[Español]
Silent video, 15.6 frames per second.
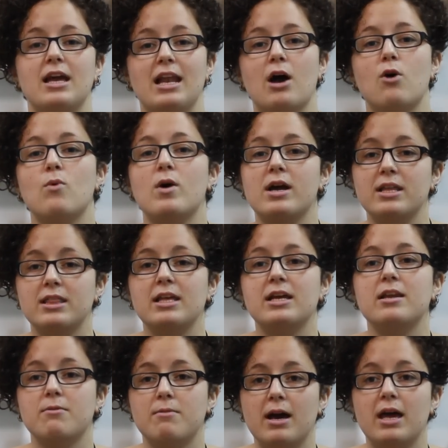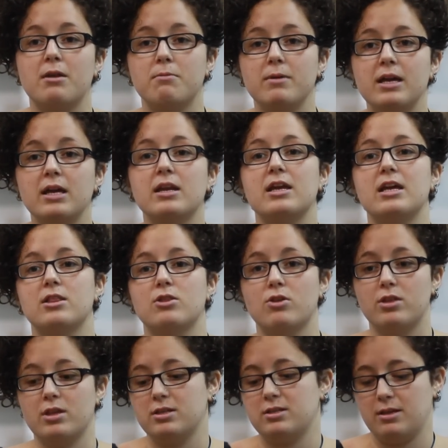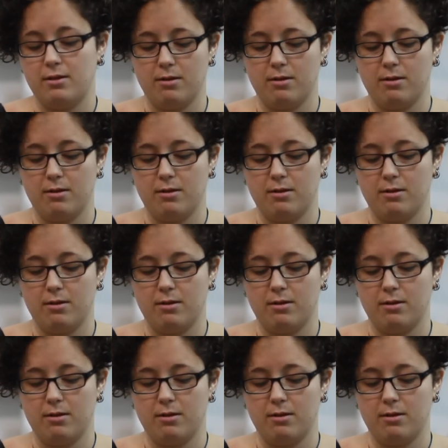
el agua que tiene va a hervir y entonces